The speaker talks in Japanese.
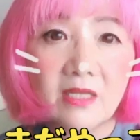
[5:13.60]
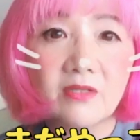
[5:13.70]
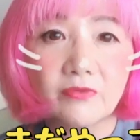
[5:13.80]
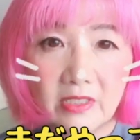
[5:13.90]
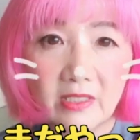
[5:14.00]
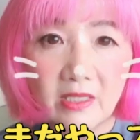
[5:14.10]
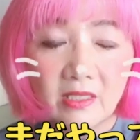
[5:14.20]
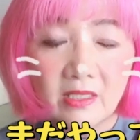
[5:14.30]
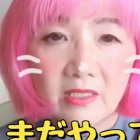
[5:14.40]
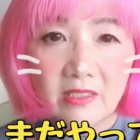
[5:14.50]
いのに
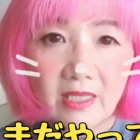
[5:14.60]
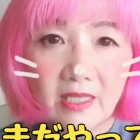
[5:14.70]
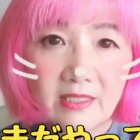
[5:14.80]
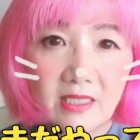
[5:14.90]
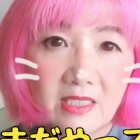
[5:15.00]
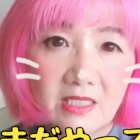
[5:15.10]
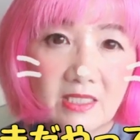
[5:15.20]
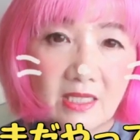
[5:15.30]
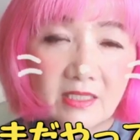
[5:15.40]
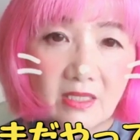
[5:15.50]
やった気に
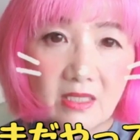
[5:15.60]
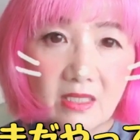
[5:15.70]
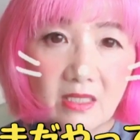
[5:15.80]
なって